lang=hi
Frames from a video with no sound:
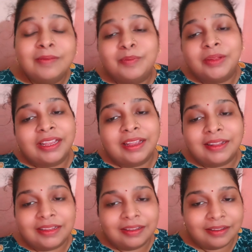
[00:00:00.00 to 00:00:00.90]
मैं क्या
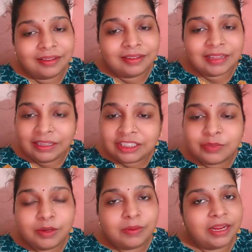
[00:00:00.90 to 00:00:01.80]
कहते हैं दाल
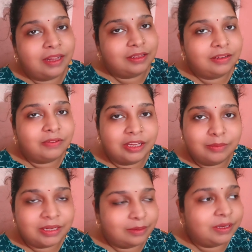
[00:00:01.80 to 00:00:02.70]
चावल बनाया था वही
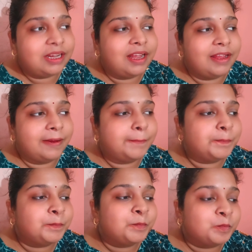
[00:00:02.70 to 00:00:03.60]
मैंने भी खाया
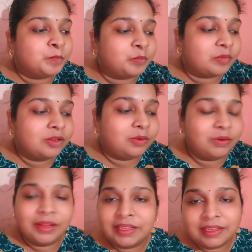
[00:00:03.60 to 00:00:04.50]
तो
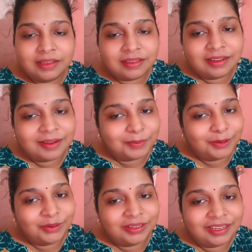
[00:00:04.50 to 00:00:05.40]
ऐसे जैसे हम
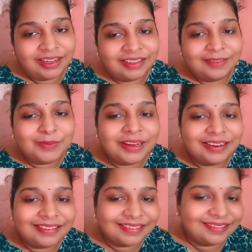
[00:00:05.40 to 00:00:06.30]
लोगों ने आज ऐसा
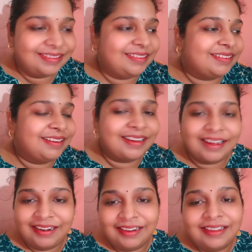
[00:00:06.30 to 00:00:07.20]
दिन
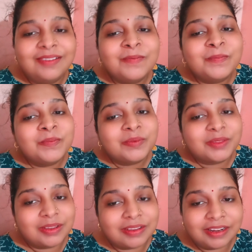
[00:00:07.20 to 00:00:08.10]
निकाला
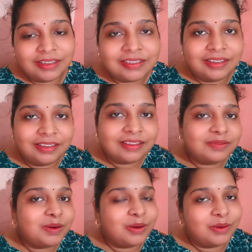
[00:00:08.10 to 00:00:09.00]
तो फ्रेंड चलिए इस
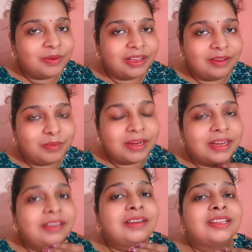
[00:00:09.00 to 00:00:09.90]
ब्लॉग को मैं यहीं पर
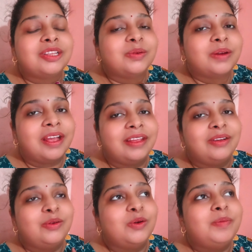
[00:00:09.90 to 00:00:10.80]
एंड करती हूँ आई
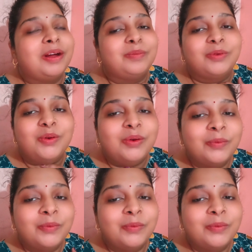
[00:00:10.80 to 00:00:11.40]
होप आपको